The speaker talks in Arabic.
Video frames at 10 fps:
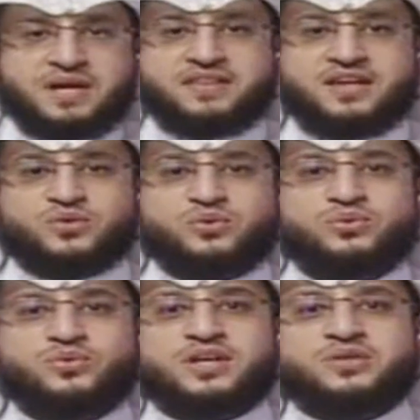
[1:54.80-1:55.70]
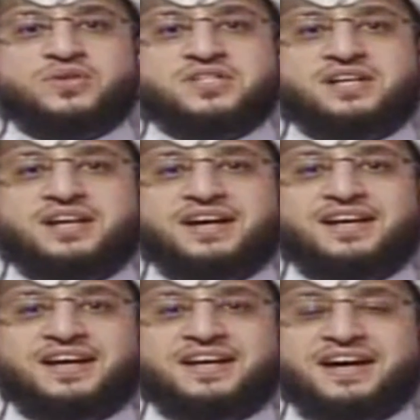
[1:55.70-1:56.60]
بهذا نكون قد وصلنا
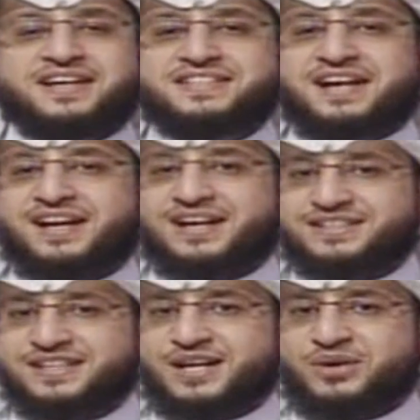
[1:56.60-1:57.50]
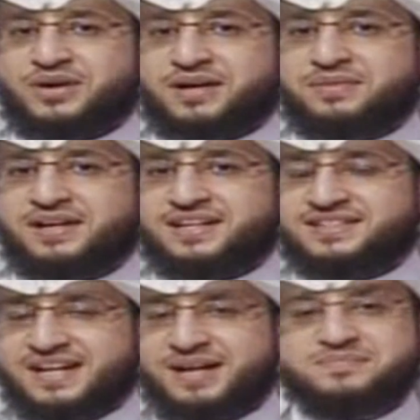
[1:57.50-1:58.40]
إلى نهاية حلقتنا وقبل
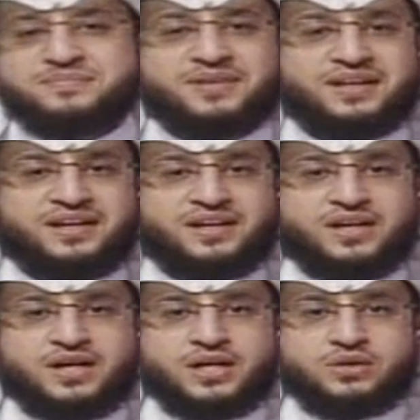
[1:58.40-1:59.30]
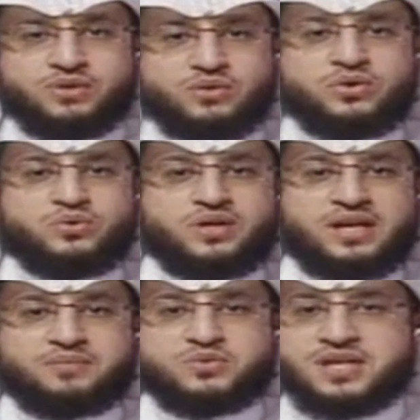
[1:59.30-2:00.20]
الختام ننوه
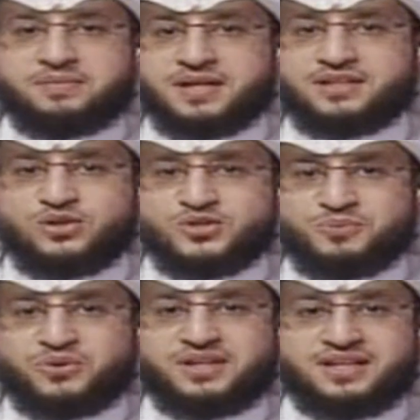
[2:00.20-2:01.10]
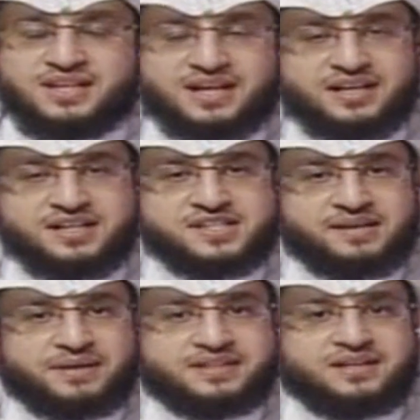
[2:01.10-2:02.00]
إلى المسابقة الأسبوعية داخل
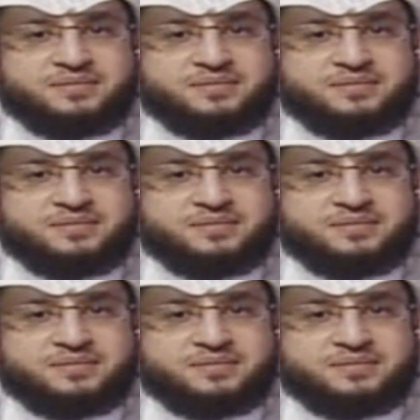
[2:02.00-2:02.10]
حسابات